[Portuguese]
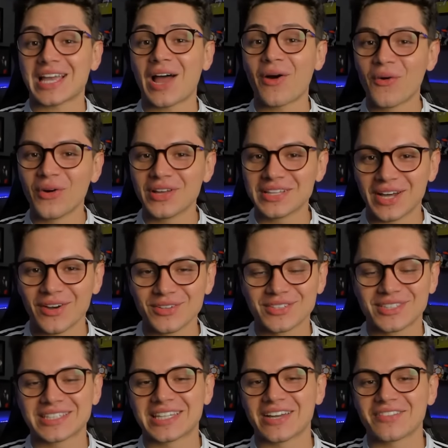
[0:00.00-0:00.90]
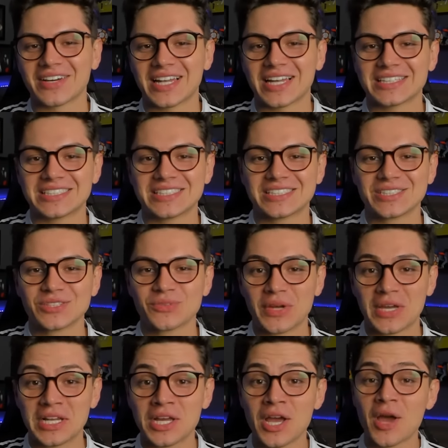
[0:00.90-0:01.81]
ao Ronaldo que estava lá assistindo ele,